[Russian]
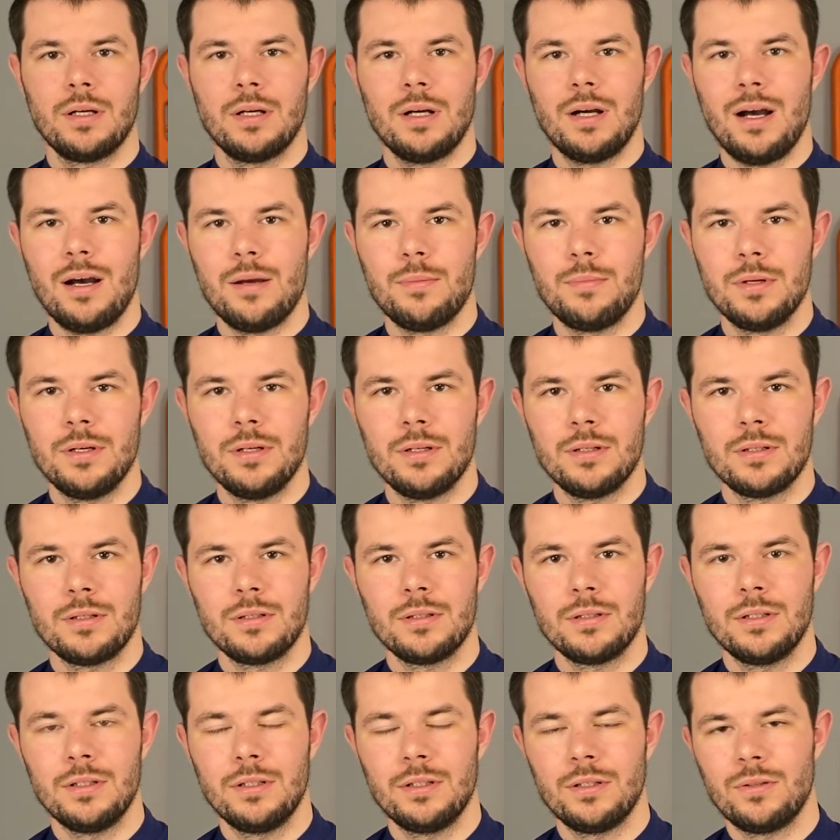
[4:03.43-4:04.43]
хабы
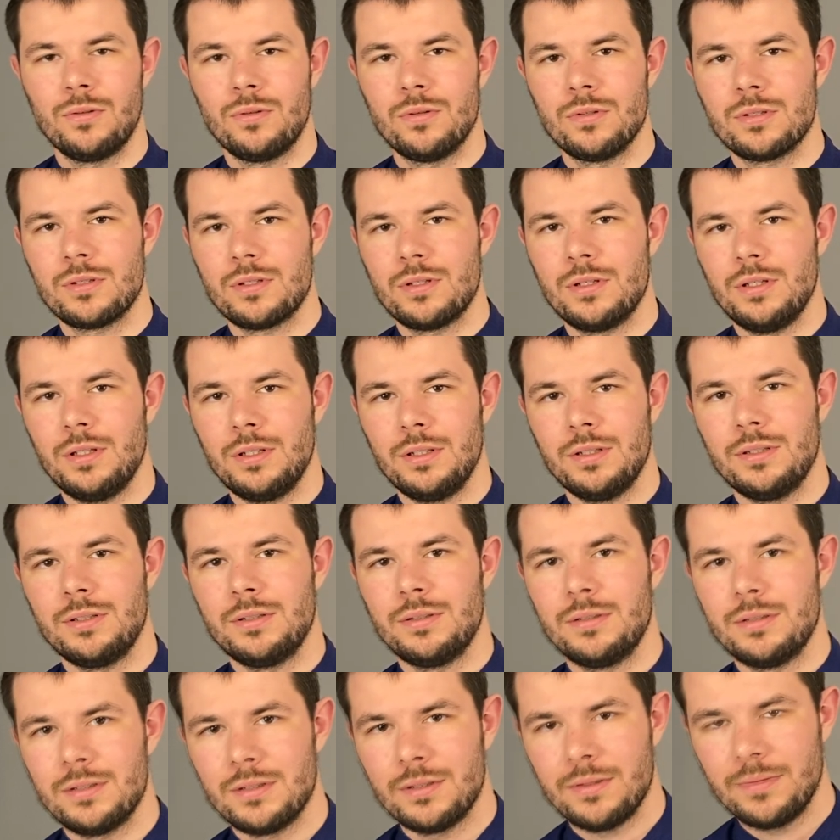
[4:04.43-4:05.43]
или хосты их
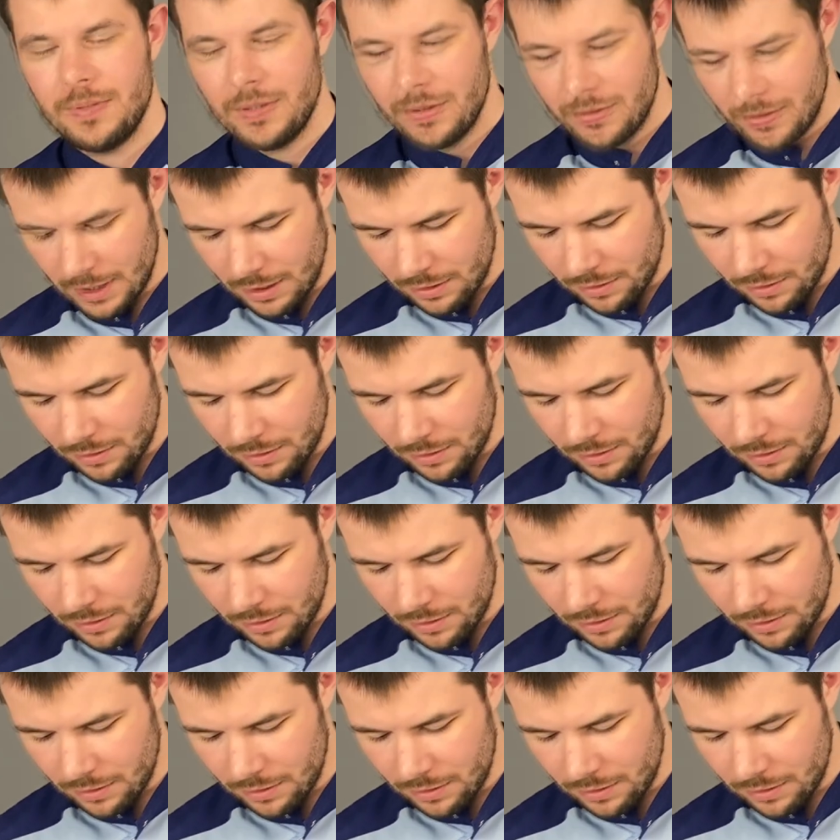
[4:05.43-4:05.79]
называют,